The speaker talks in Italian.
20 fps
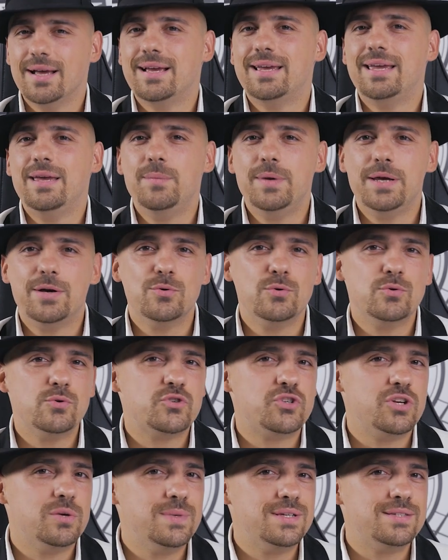Chi mi
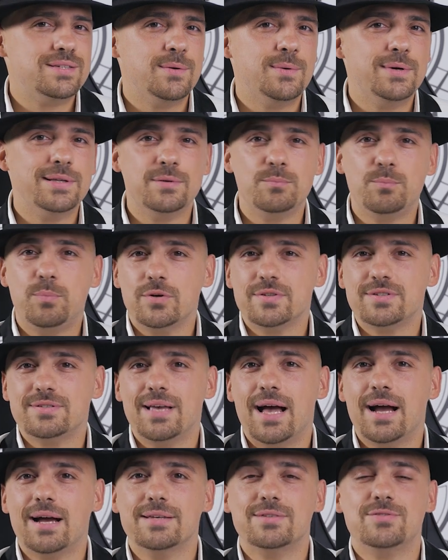conosce e mi segue da un po'
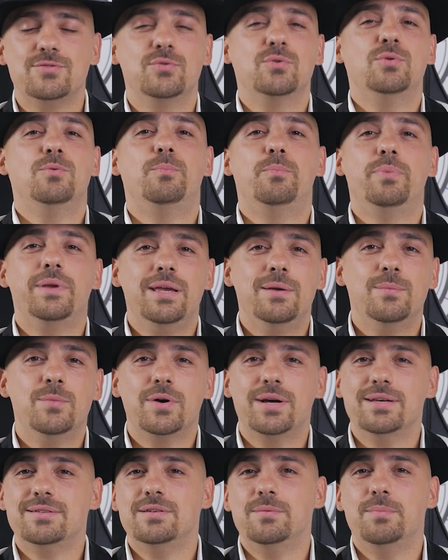sa che sono il
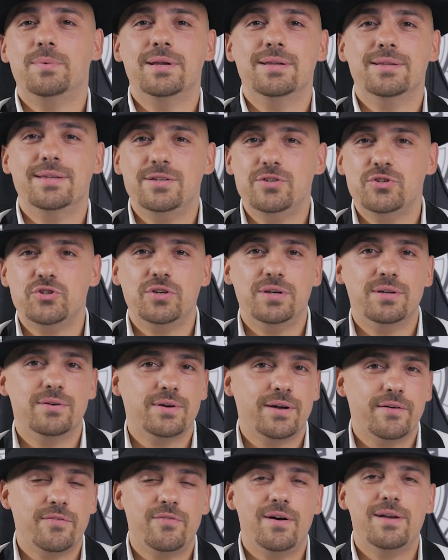primo che si prende in
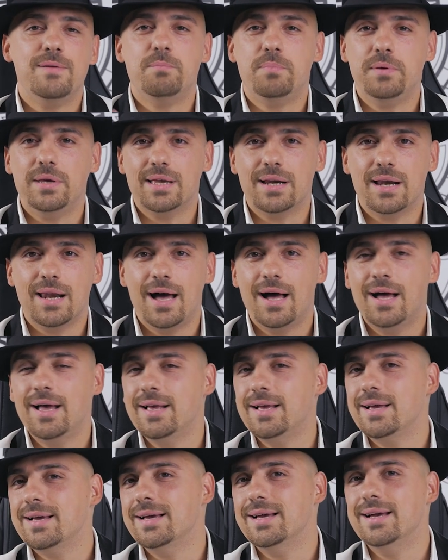giro, che fa il pirla
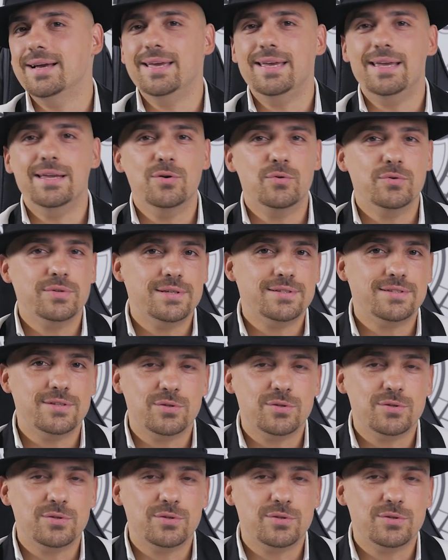eh, in ogni